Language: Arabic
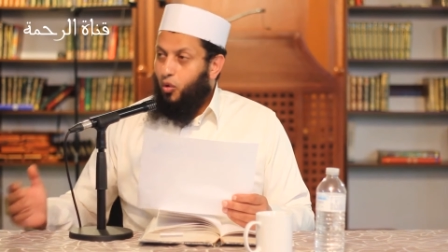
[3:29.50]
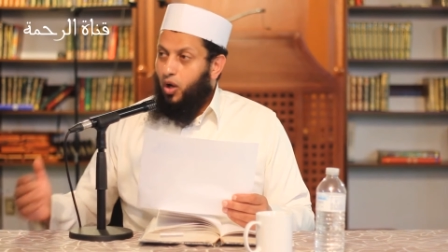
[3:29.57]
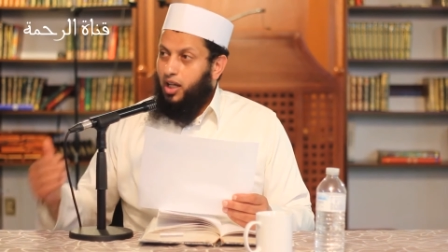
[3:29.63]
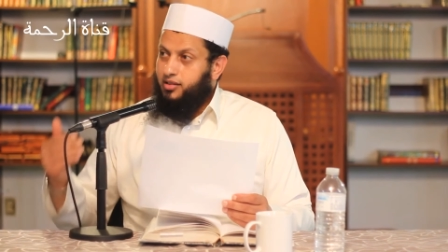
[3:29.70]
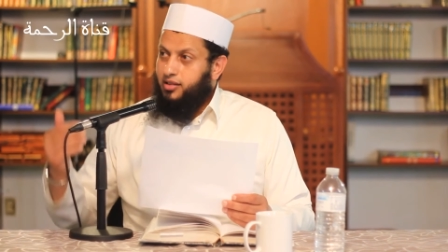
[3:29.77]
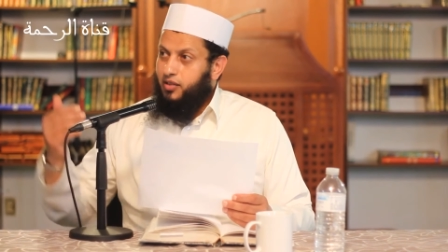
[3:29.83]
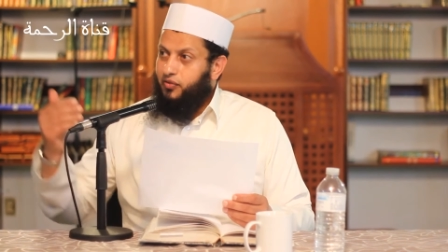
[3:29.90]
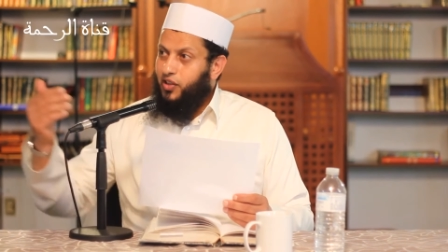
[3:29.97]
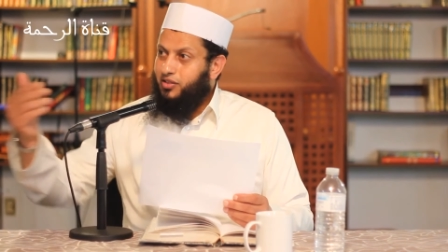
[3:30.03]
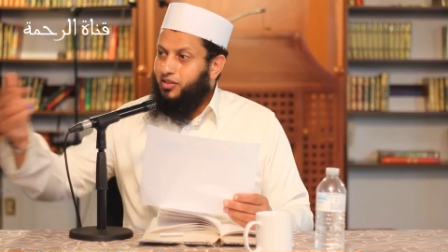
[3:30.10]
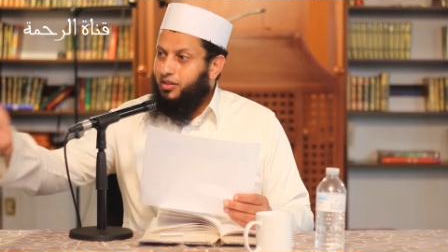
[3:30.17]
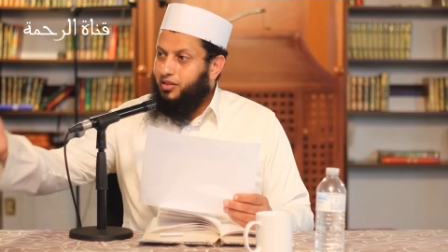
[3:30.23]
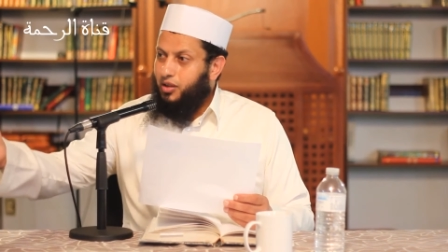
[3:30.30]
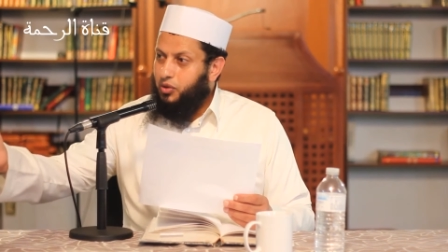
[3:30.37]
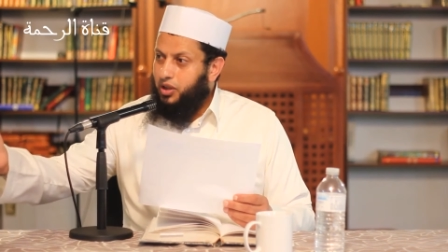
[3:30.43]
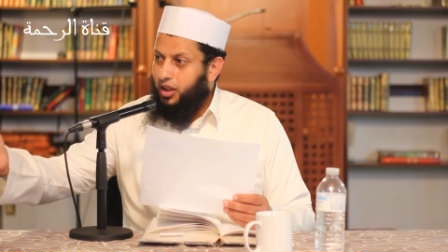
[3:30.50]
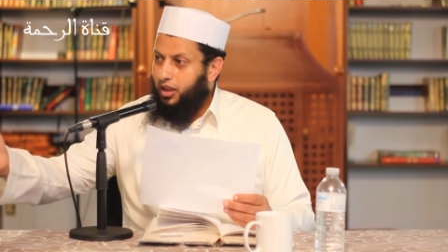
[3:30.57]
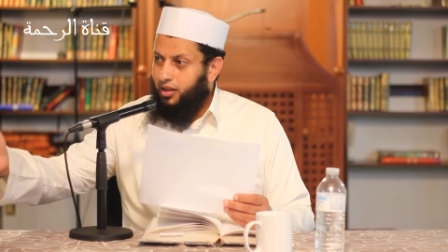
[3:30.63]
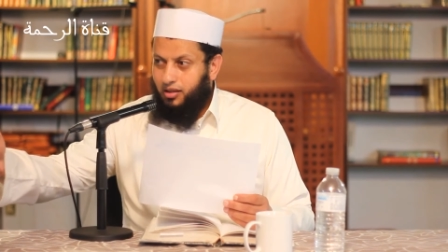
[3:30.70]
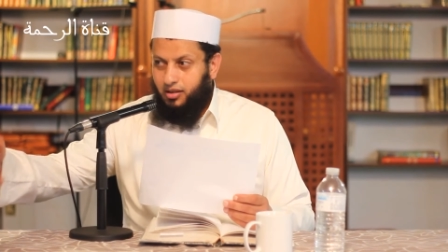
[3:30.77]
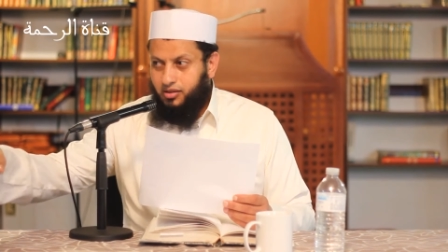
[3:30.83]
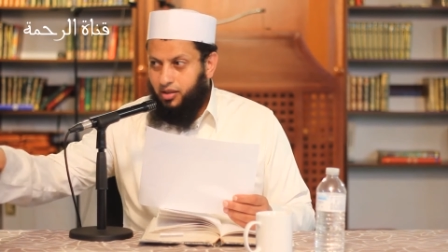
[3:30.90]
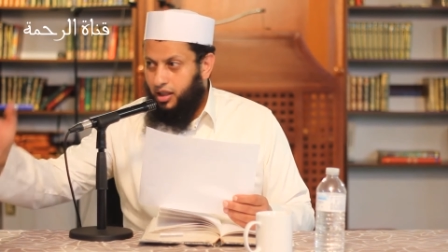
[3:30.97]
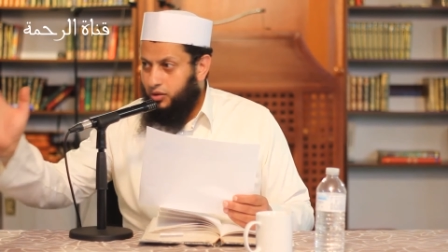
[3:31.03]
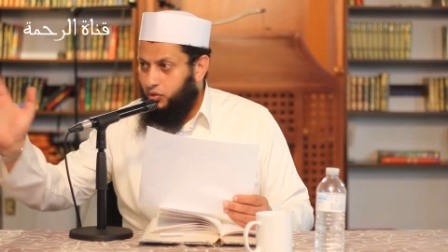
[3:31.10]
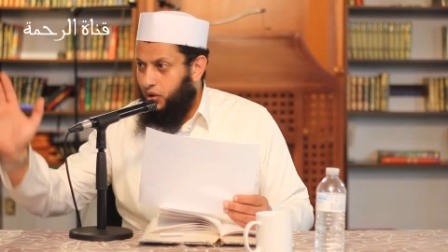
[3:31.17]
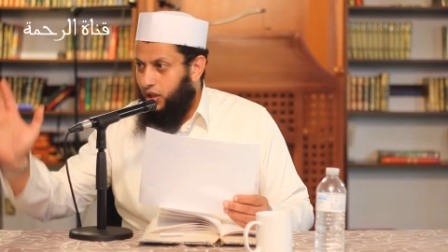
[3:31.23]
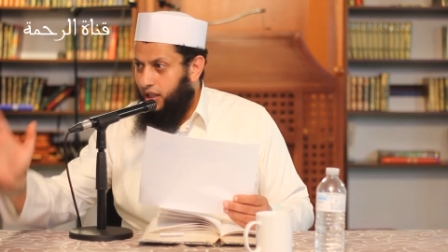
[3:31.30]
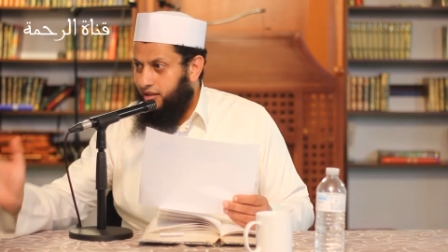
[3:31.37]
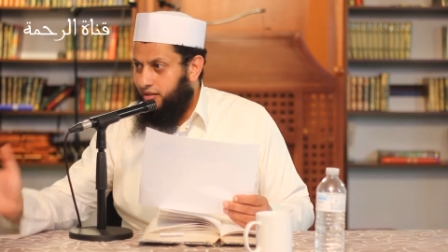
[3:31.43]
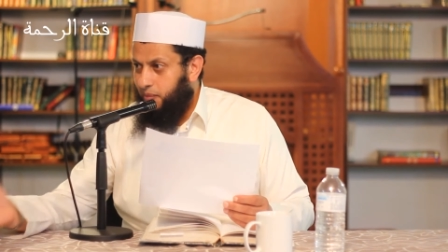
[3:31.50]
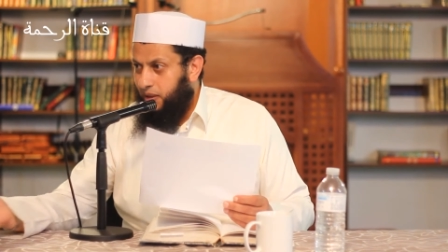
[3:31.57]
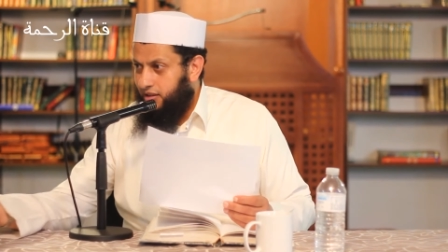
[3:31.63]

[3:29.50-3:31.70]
وحصل فاصل طويل صلاته خلاص